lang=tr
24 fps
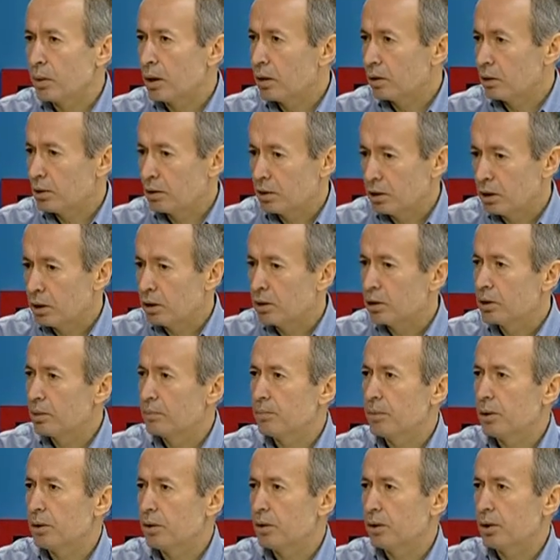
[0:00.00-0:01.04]
şey
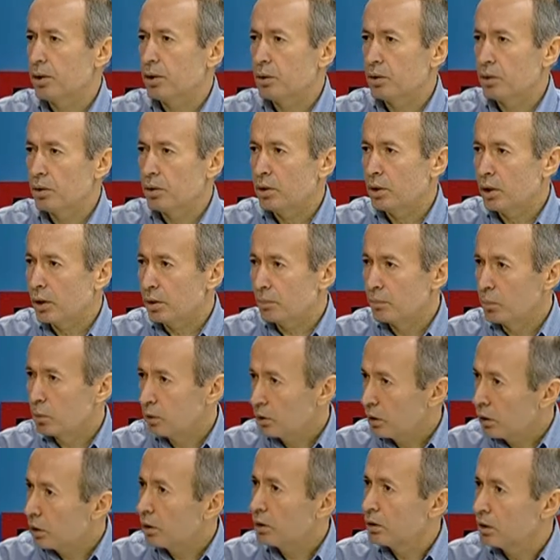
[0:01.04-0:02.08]
kılmak gerekiyor. Yeni yani gelmesi,
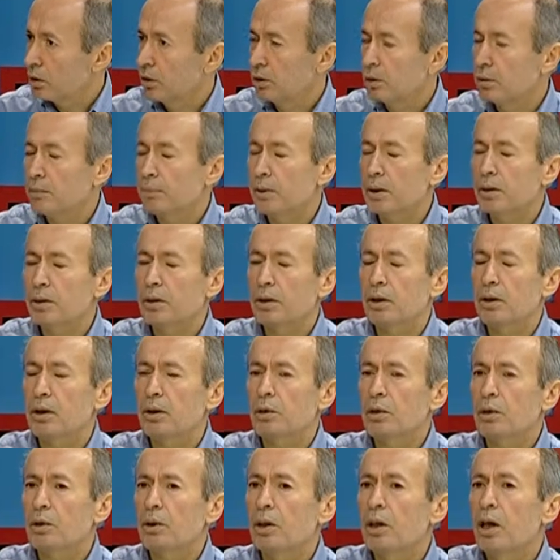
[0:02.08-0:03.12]
mutlak evet. kılmak
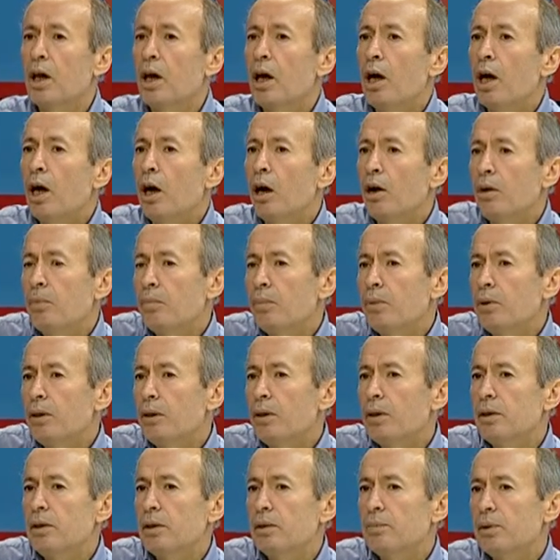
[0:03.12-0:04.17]
gerekiyor. Ama bu
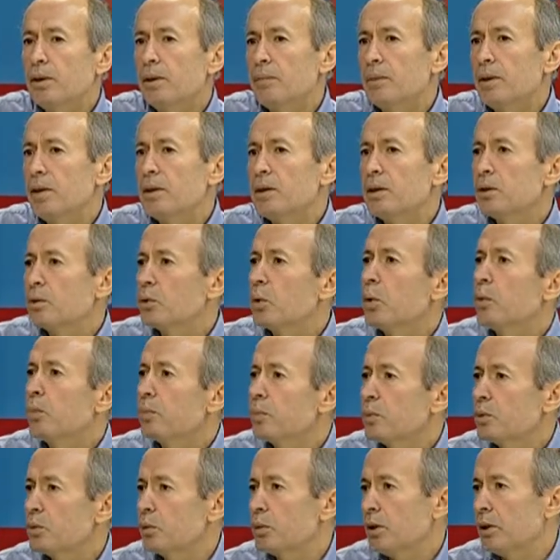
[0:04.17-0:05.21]
eğitimi de bence
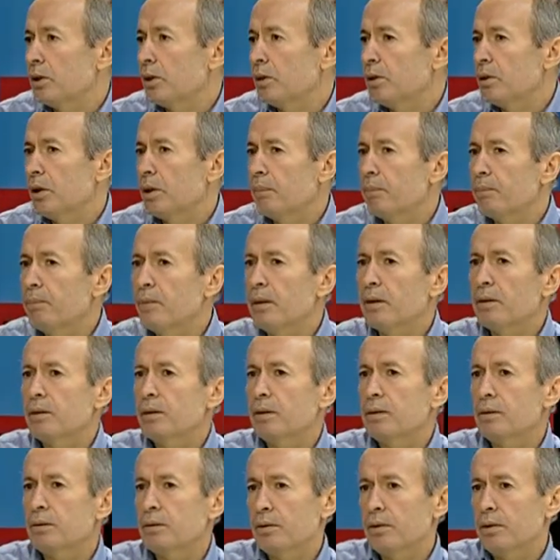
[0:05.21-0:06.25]
toplu sürekli yapmak
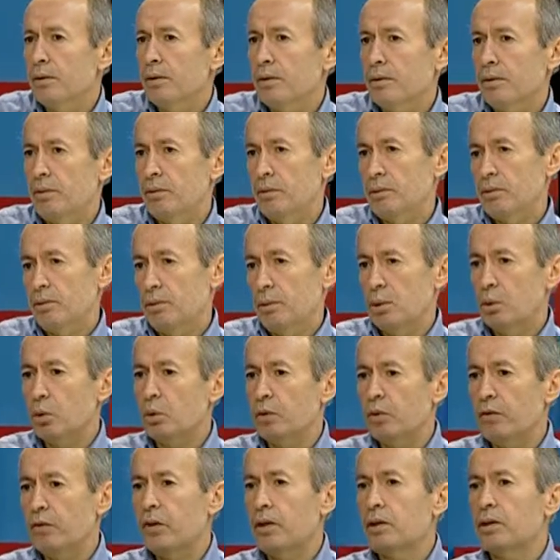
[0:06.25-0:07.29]
e,
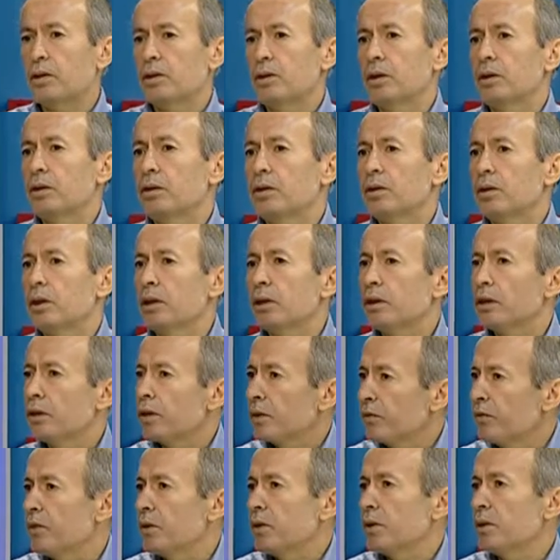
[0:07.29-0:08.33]
çok
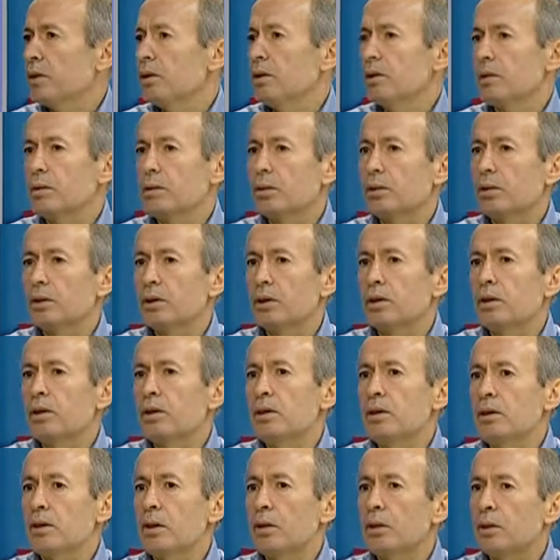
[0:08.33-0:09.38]
sayıdaki fikir oradaki
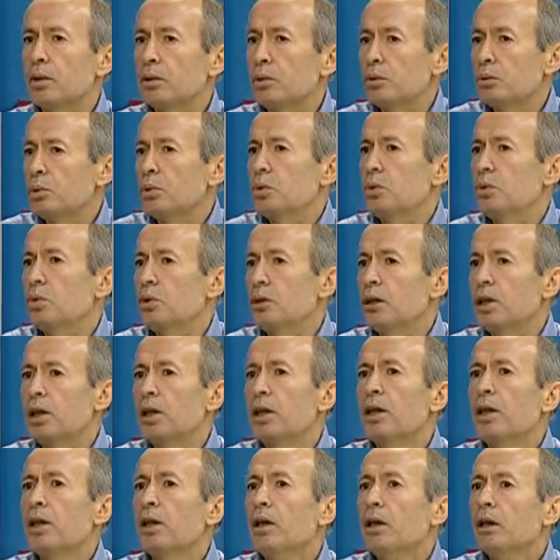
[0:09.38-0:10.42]
insanların düşünce
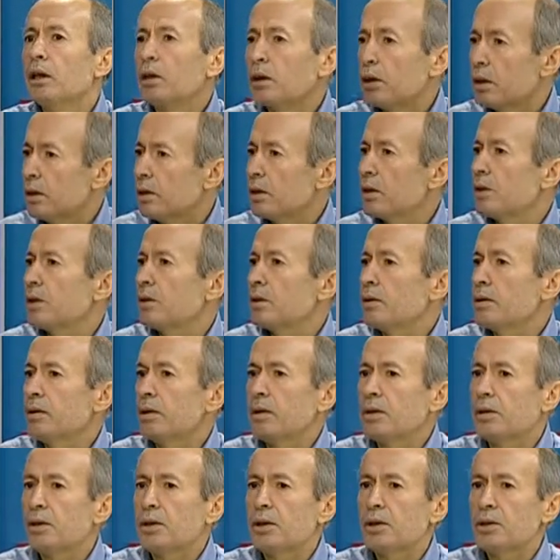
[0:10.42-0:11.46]
kalitesini de
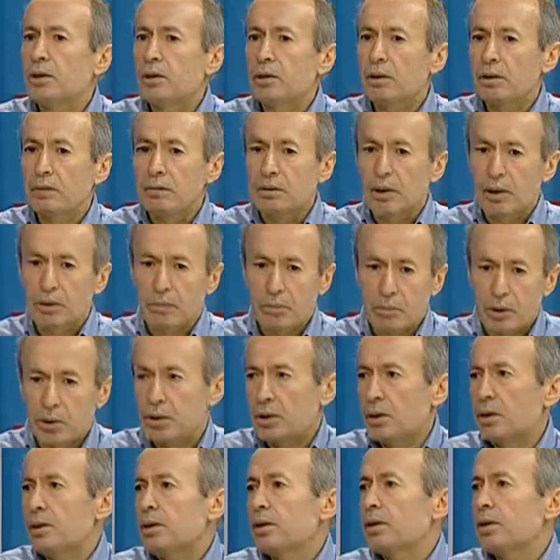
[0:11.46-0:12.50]
geliştirir ve
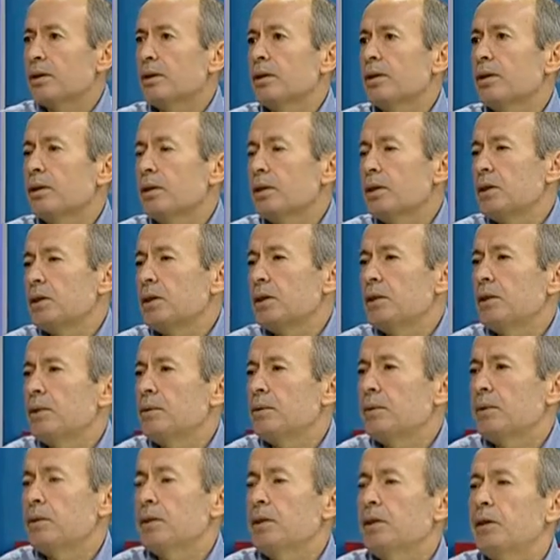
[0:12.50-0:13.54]
bakış açısını da
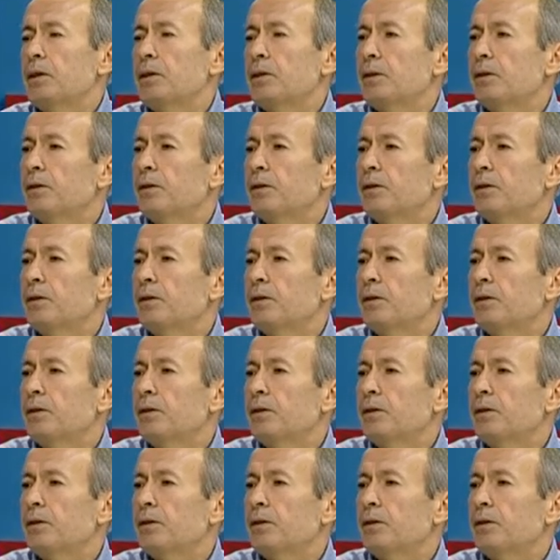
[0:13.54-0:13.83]
geliştirir bir şekilde.